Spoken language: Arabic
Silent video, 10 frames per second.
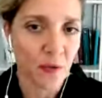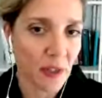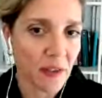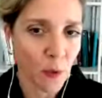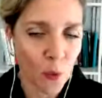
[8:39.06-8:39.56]

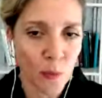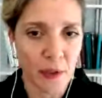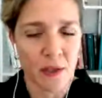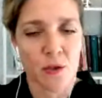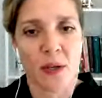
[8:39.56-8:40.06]

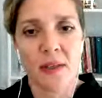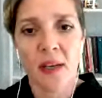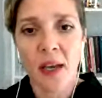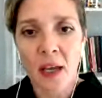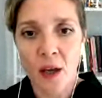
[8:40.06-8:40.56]
فلا
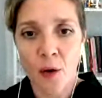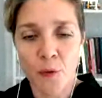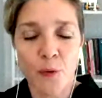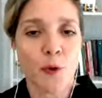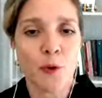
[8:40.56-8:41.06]
يجب ان
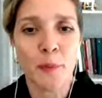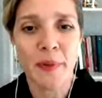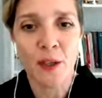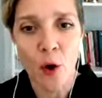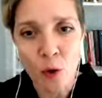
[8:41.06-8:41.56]
نركز
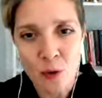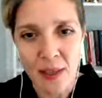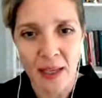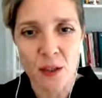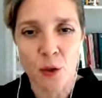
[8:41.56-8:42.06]
فقط
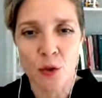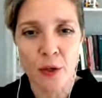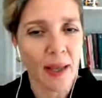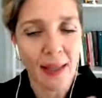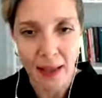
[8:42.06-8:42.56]

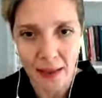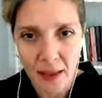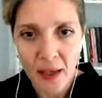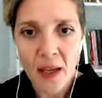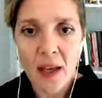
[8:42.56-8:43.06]
على
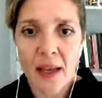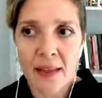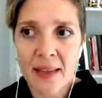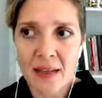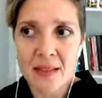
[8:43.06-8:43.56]
الشان
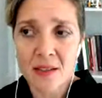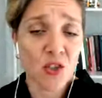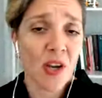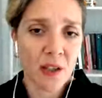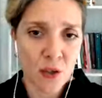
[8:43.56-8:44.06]
السوري
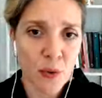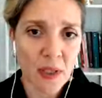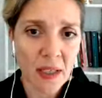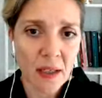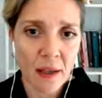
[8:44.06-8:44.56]
السياسي
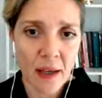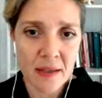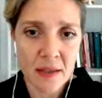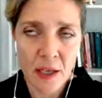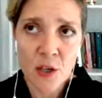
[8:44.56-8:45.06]
انما
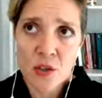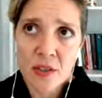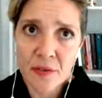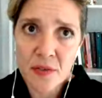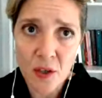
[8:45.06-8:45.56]
يجب
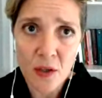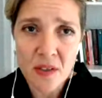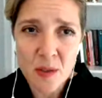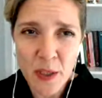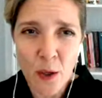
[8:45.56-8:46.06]
ان
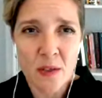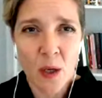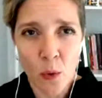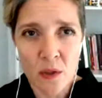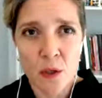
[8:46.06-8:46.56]
آه،
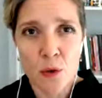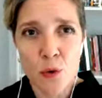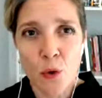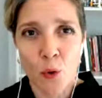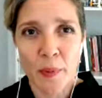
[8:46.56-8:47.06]
نركز
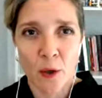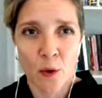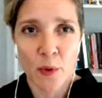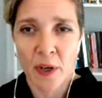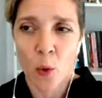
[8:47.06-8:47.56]
على
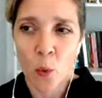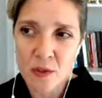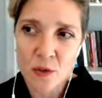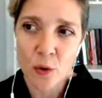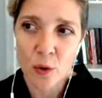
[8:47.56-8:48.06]
الادب
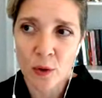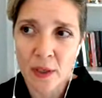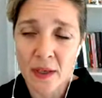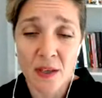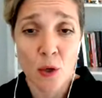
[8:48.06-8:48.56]

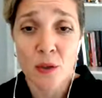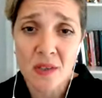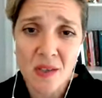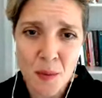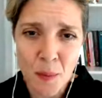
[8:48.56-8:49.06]
ايضا
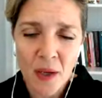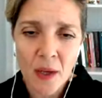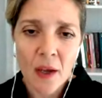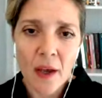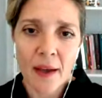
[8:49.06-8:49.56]

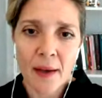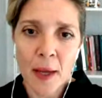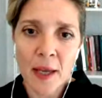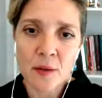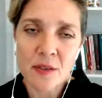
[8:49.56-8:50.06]
بعيدا
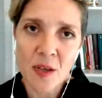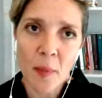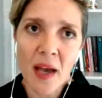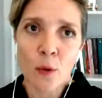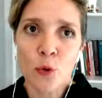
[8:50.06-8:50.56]
عن
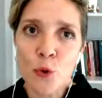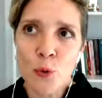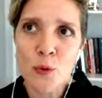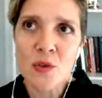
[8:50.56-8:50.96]
الاخبار